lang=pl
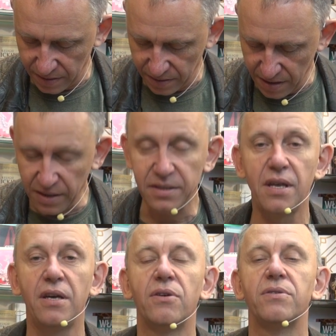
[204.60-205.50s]

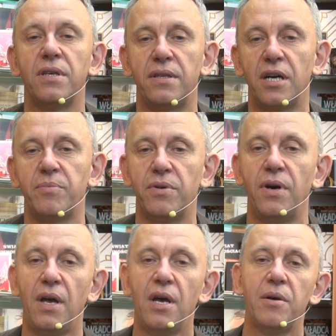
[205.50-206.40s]
nieistniejące, tak? bo
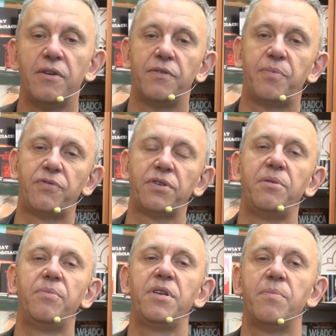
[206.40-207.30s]
w
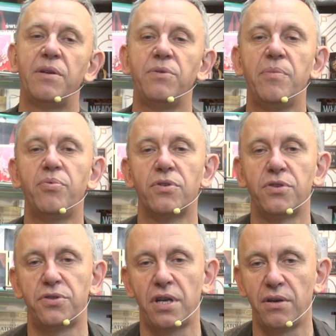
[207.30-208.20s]
powszechnym mniemaniu nie było
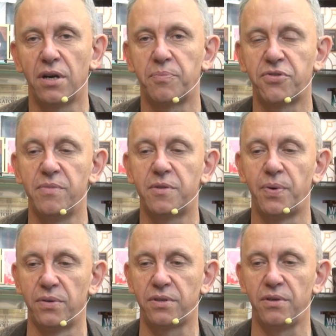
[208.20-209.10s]
czegoś takiego jak przemysł
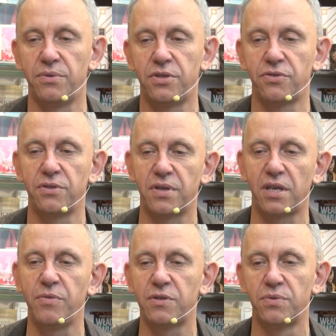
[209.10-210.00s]
polski. Ludzie żyją
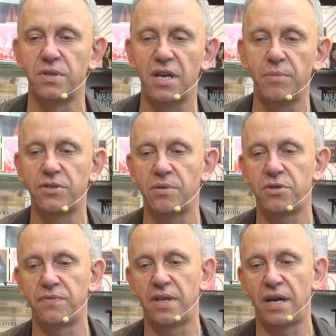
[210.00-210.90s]
takimi złudzeniami, że mi
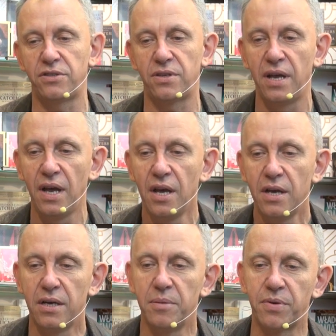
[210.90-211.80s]
się wydaje, że
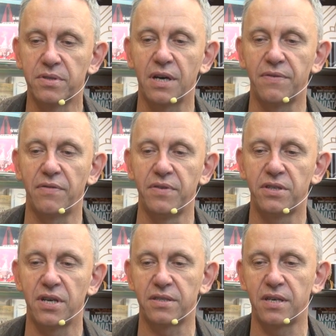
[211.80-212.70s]
Polska w
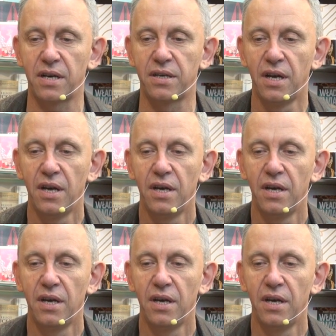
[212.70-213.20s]
dawnych czasach